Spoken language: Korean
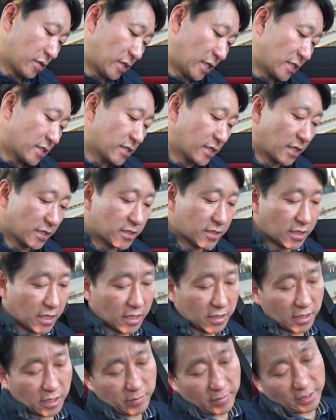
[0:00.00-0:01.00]

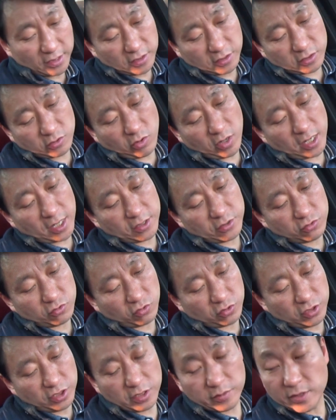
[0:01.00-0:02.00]
까칠까칠하게 만들어 놔
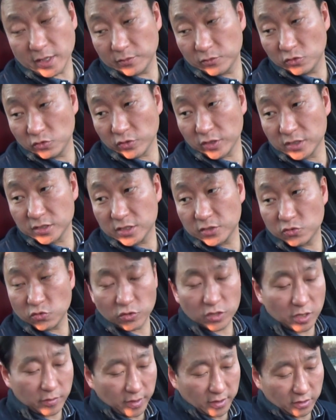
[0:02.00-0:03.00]
가지고 그립감도 굉장히
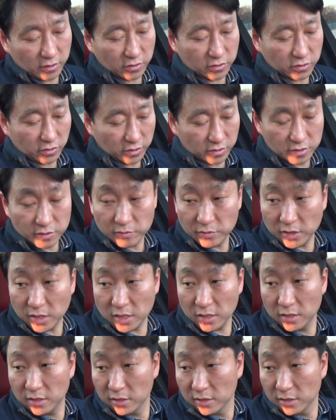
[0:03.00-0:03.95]
좋게 만들어져 있습니다